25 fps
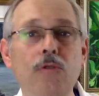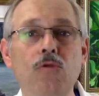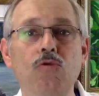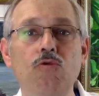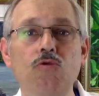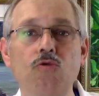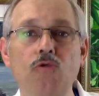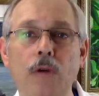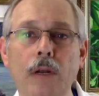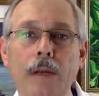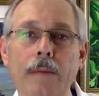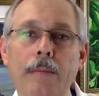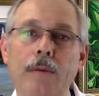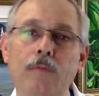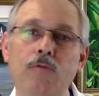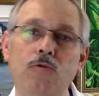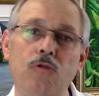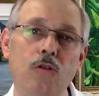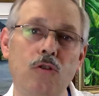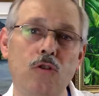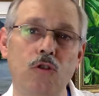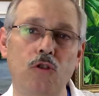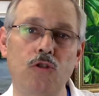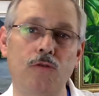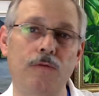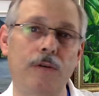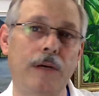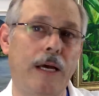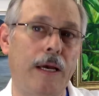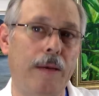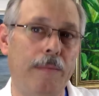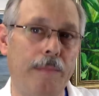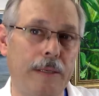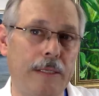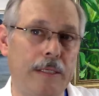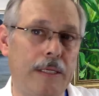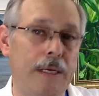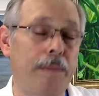toujours les mêmes choses que je vais
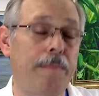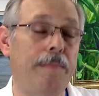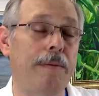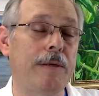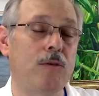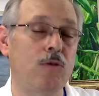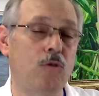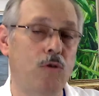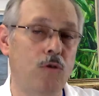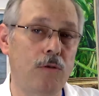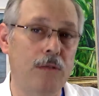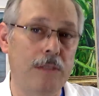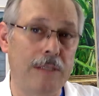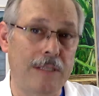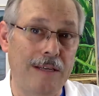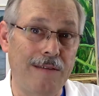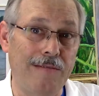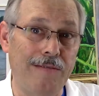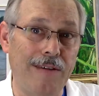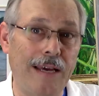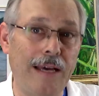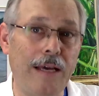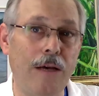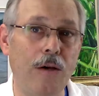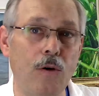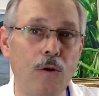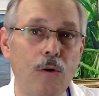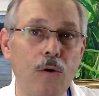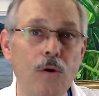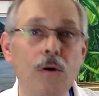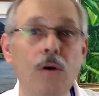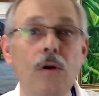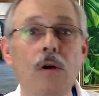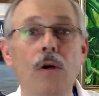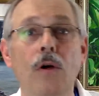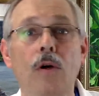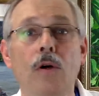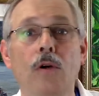répéter parce que c'est vrai
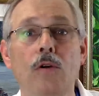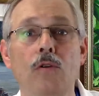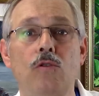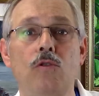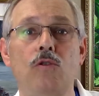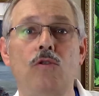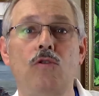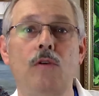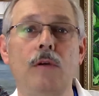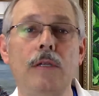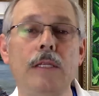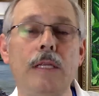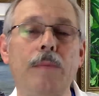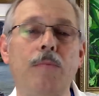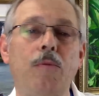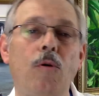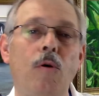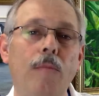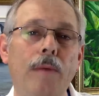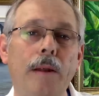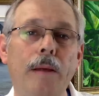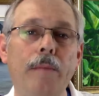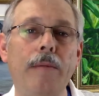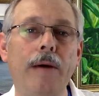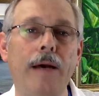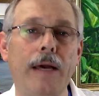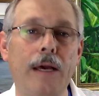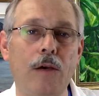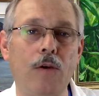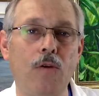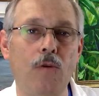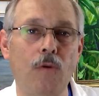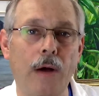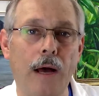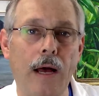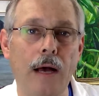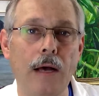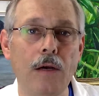que ce sont des problèmes
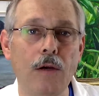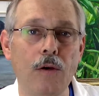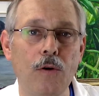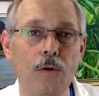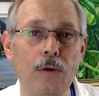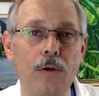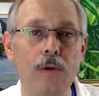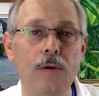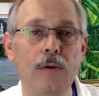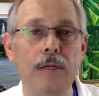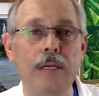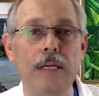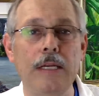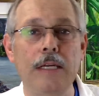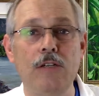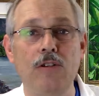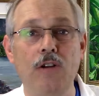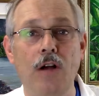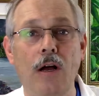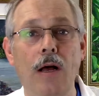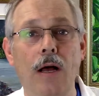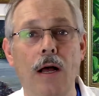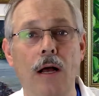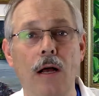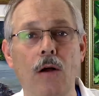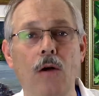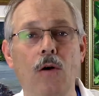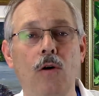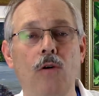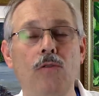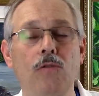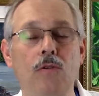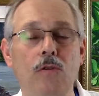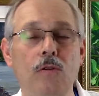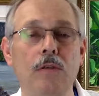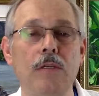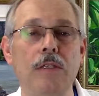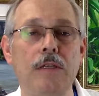récurrents que les gens
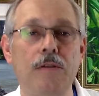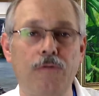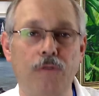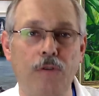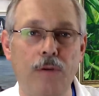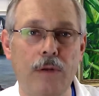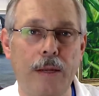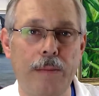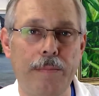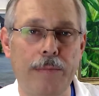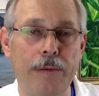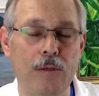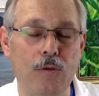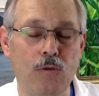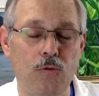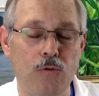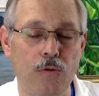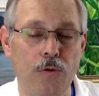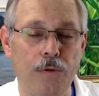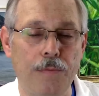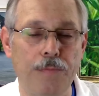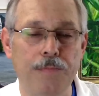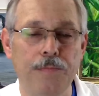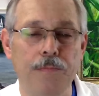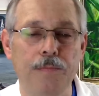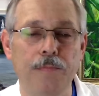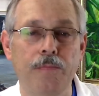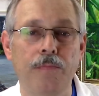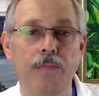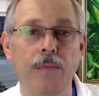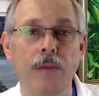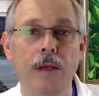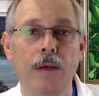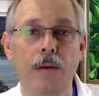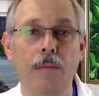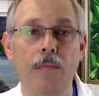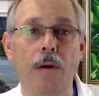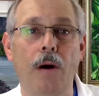rencontrent lorsqu'ils font de la peinture.
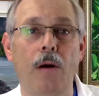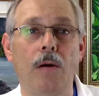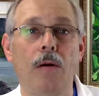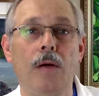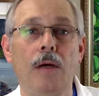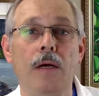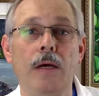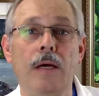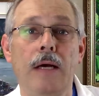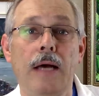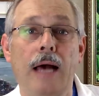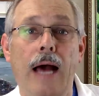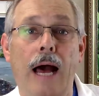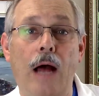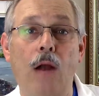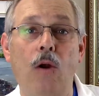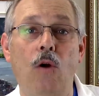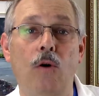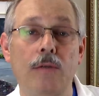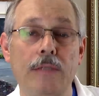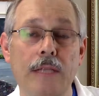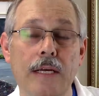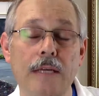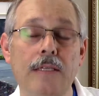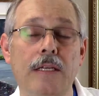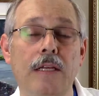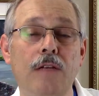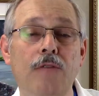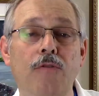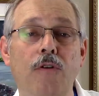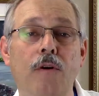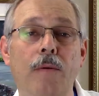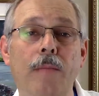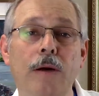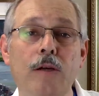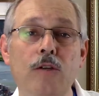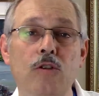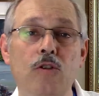Bon, alors dans cette
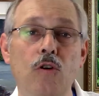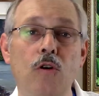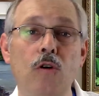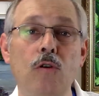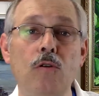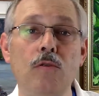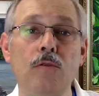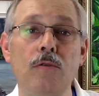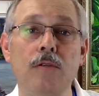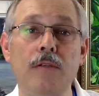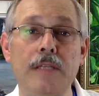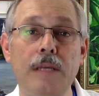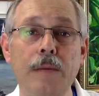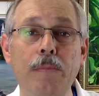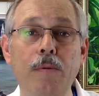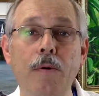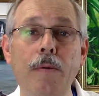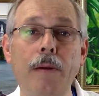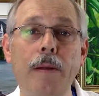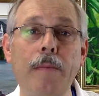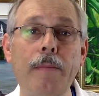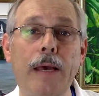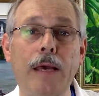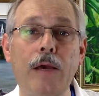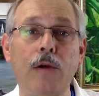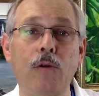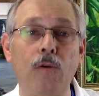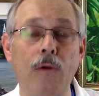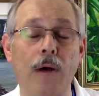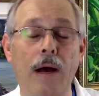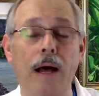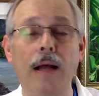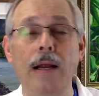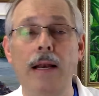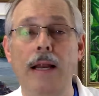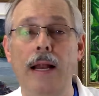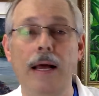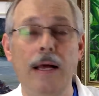formation, ces problèmes
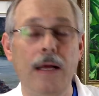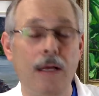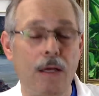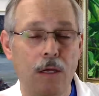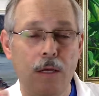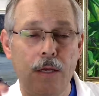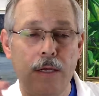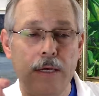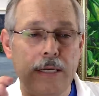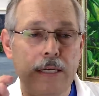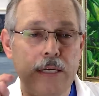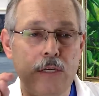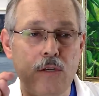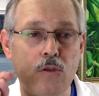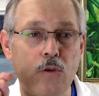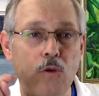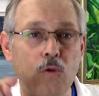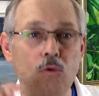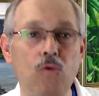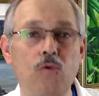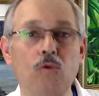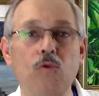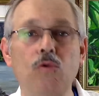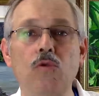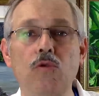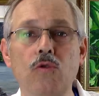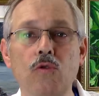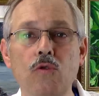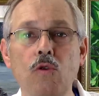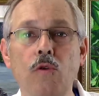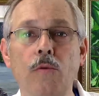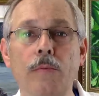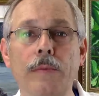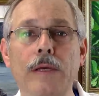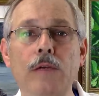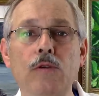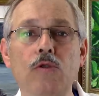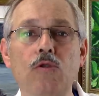récurrents, là, ils sont tous
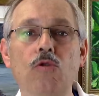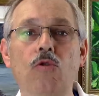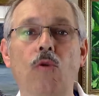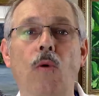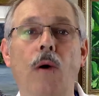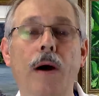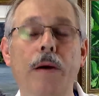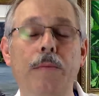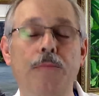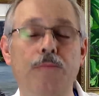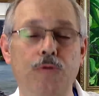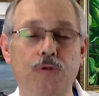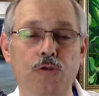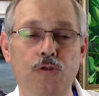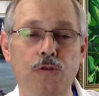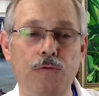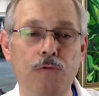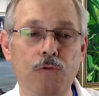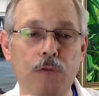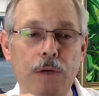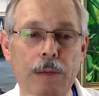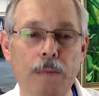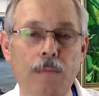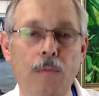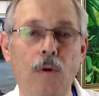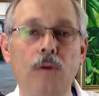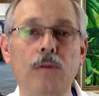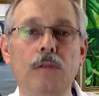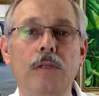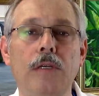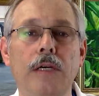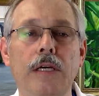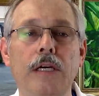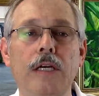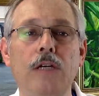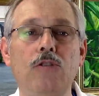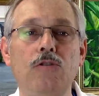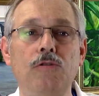nommés du doigt, puis je vous les
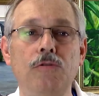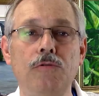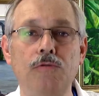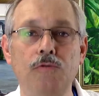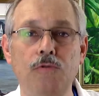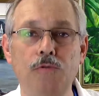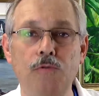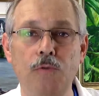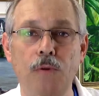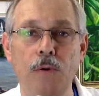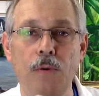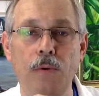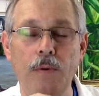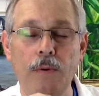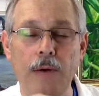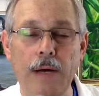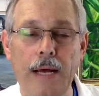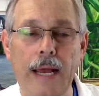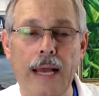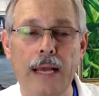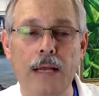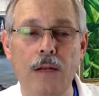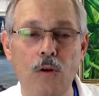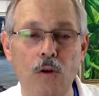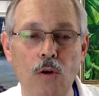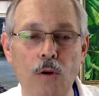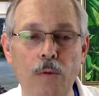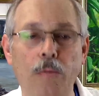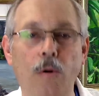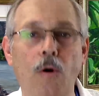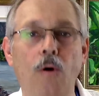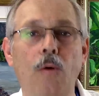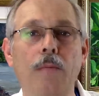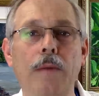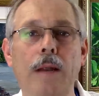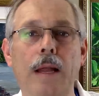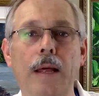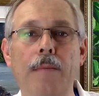montre et je vous règle le
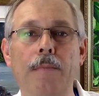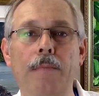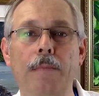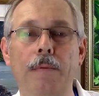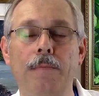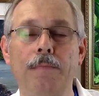problème.